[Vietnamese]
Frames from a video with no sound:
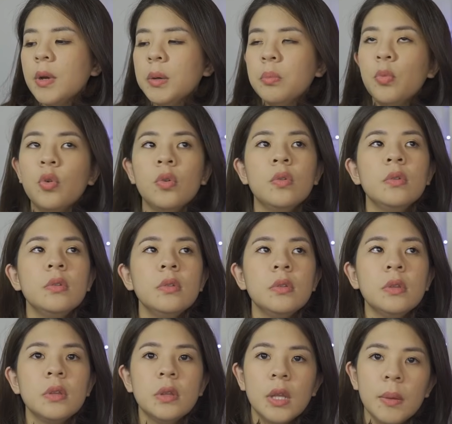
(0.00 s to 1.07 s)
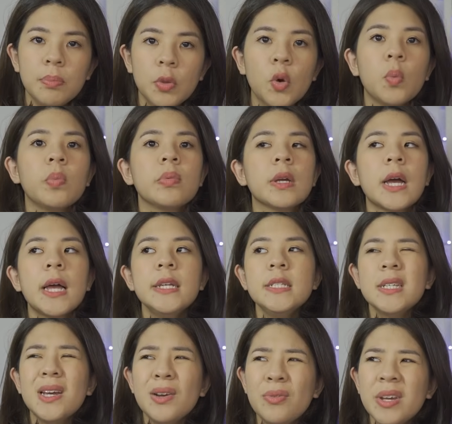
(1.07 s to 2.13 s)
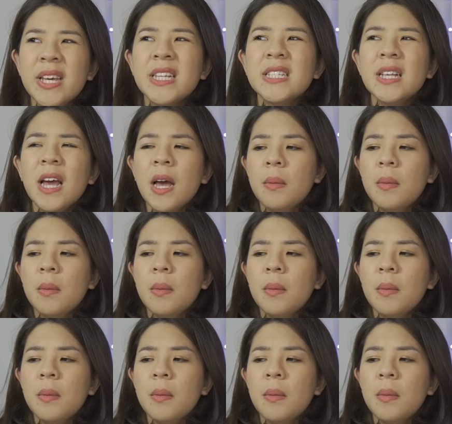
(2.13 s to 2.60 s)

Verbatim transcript: mình muốn tiếp tục cái series